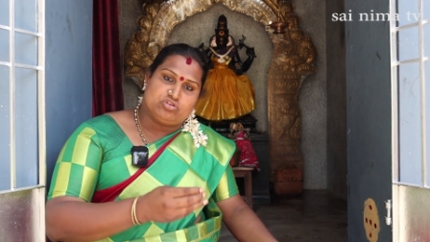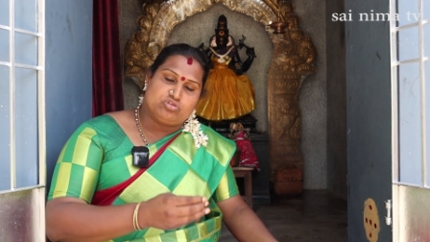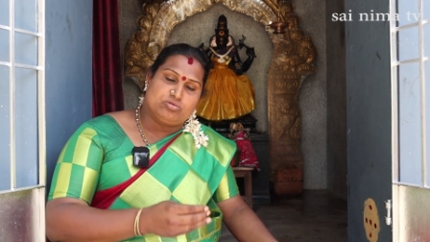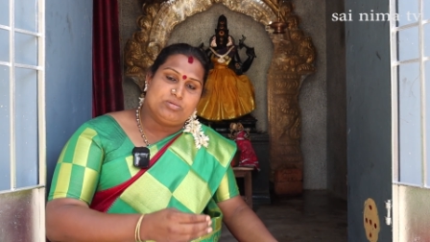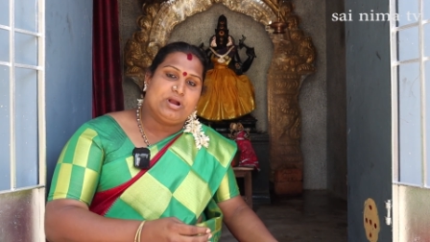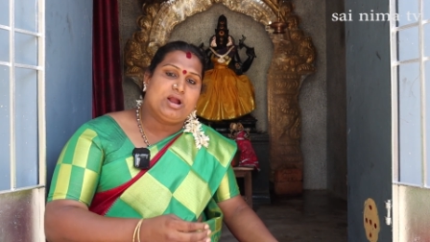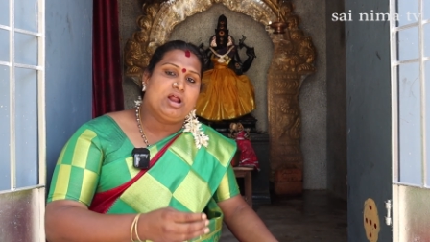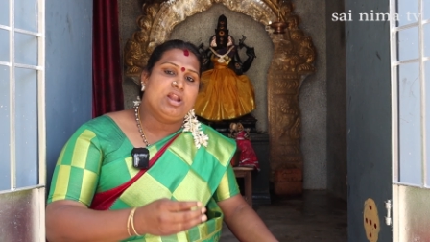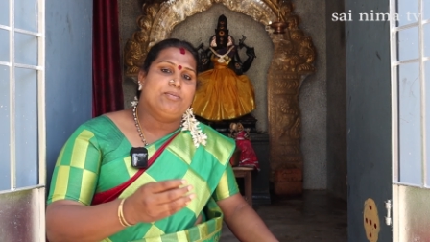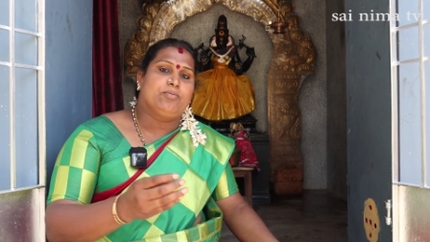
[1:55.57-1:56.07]

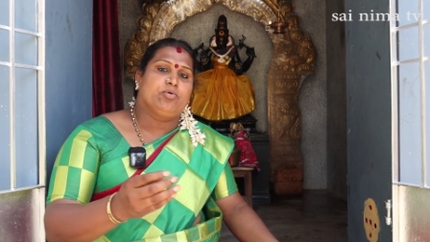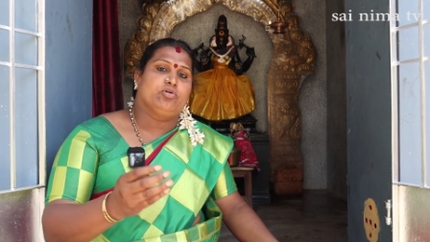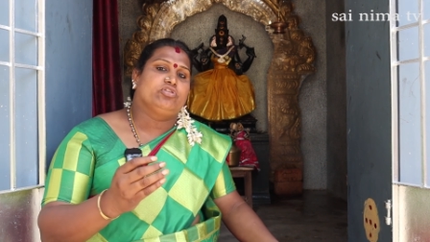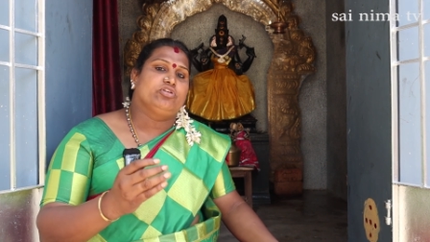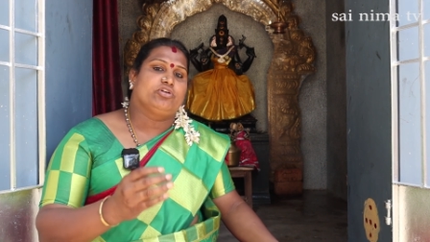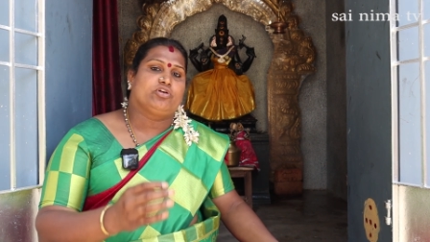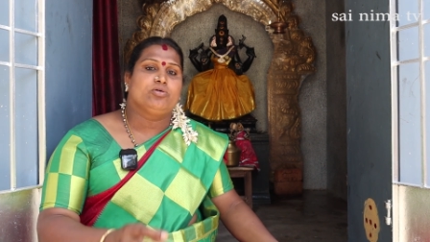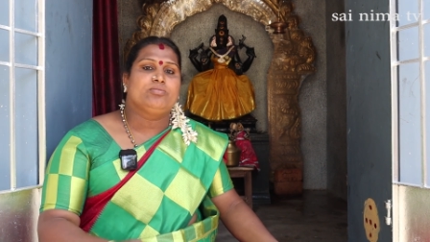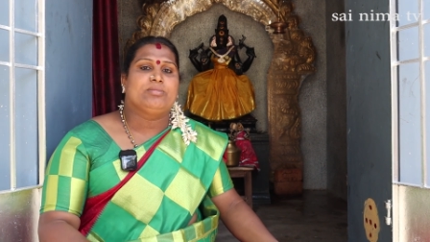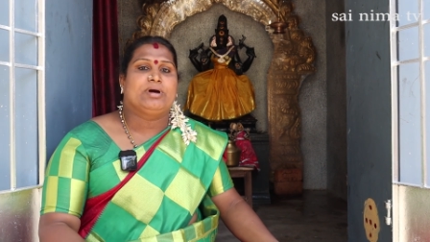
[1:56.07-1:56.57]
சுமங்கலி
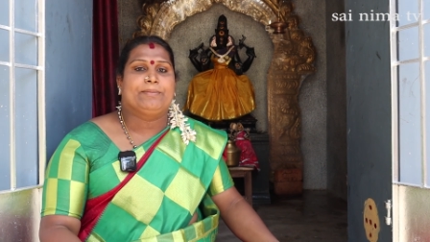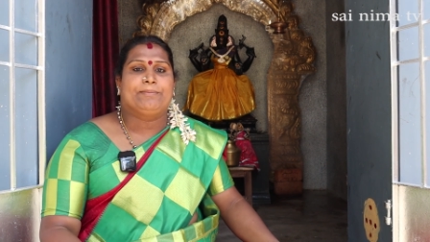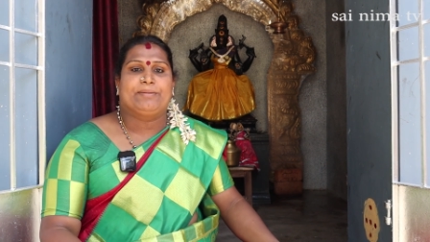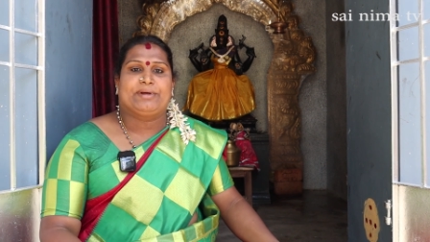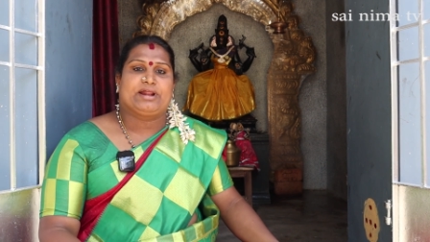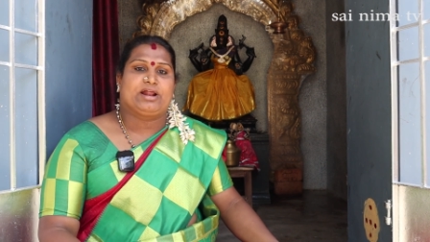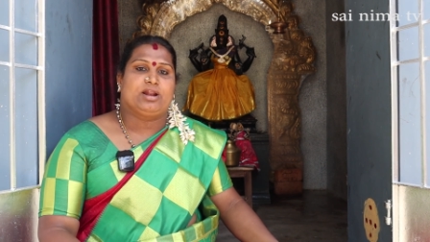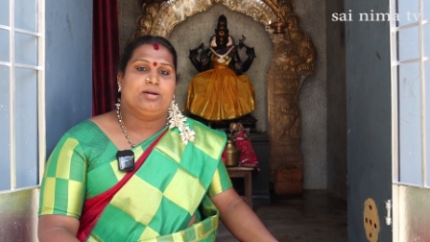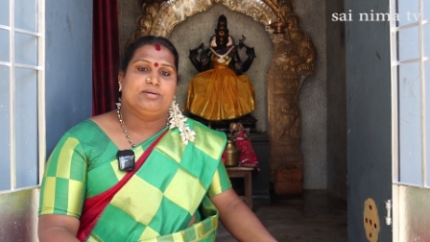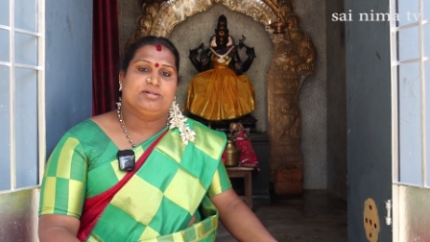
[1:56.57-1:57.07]
பூஜைக்கும்
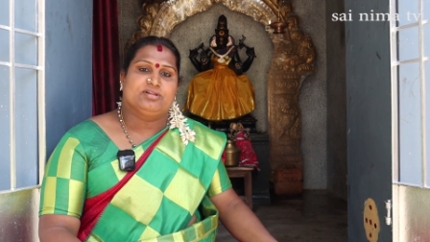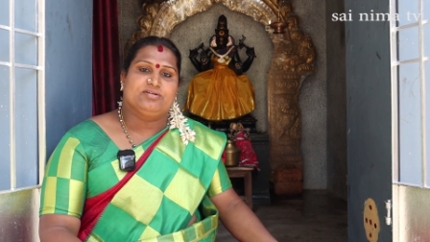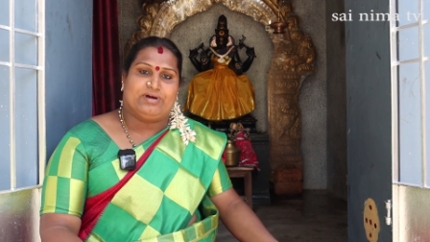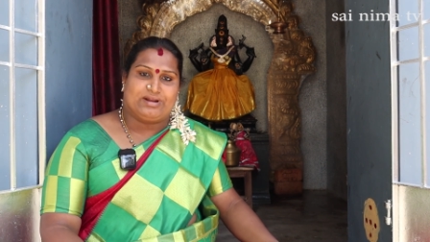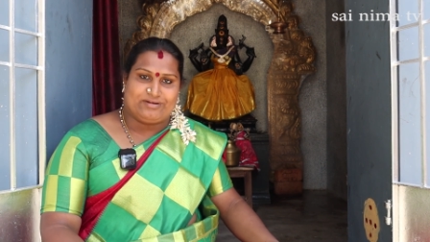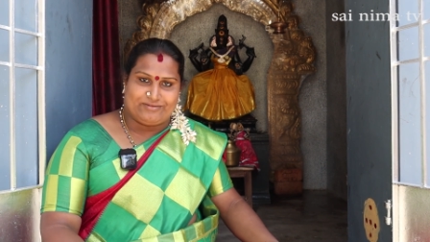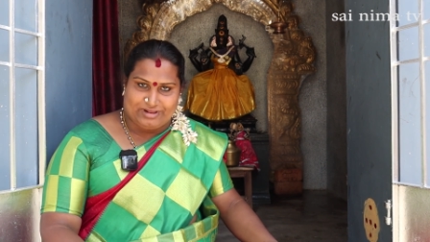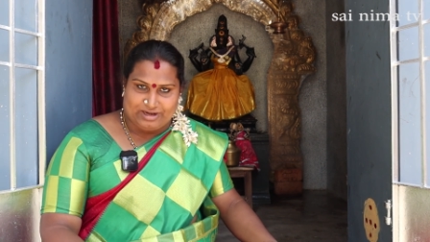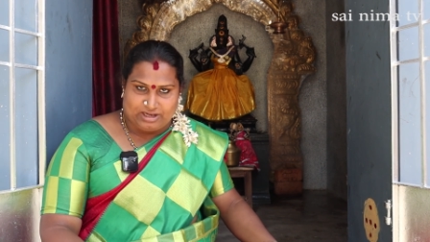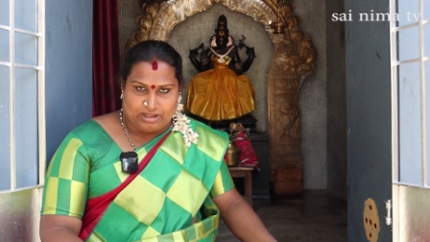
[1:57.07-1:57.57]
அன்பர்கள் வந்து
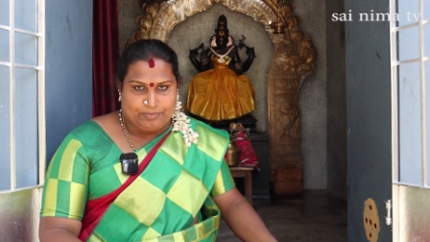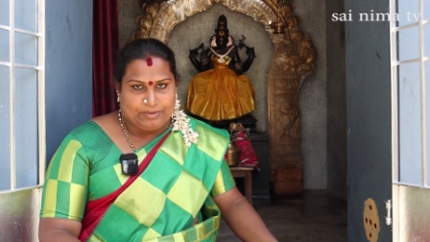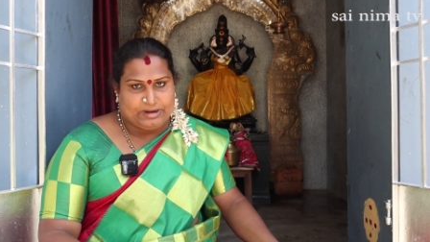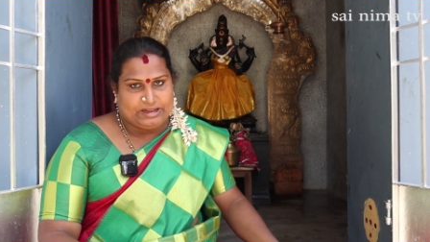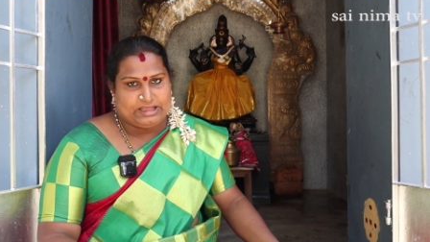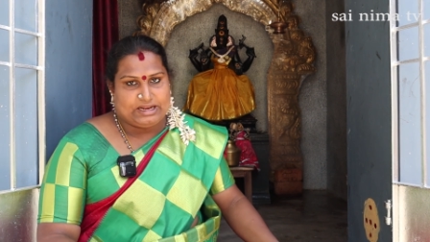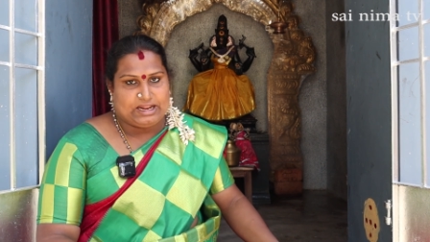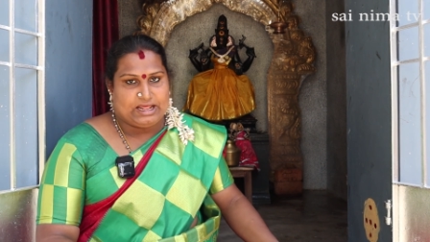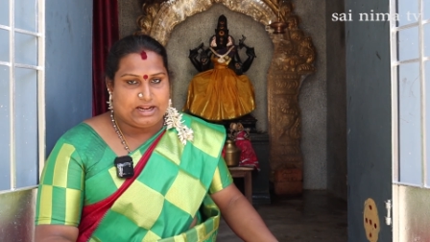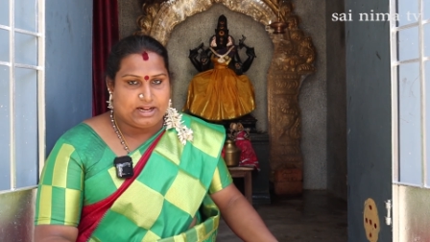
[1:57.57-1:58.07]

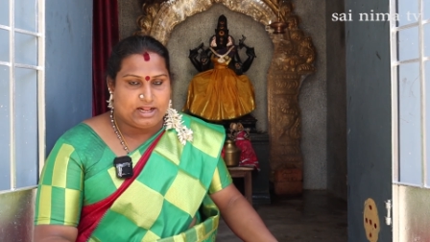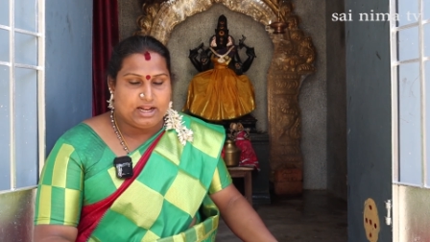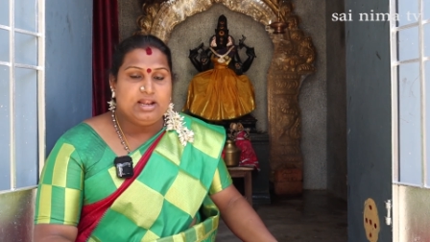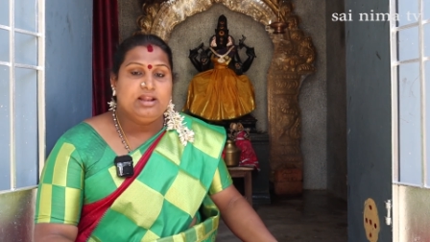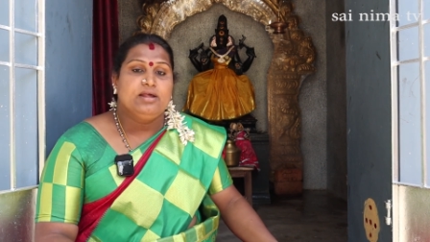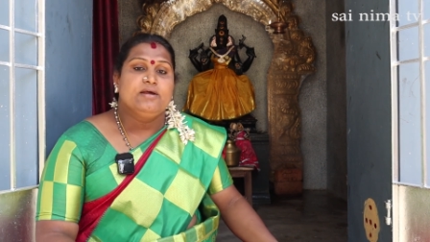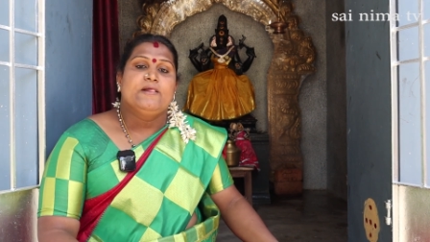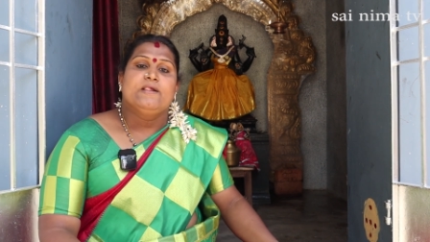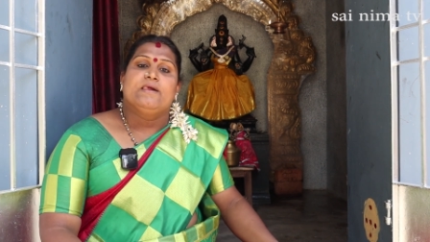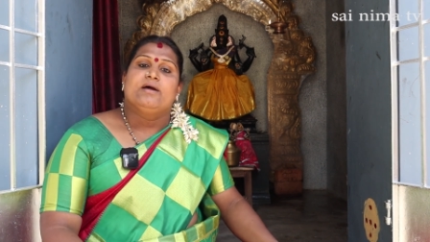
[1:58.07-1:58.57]
வரவேற்கப்படுகிறார்கள்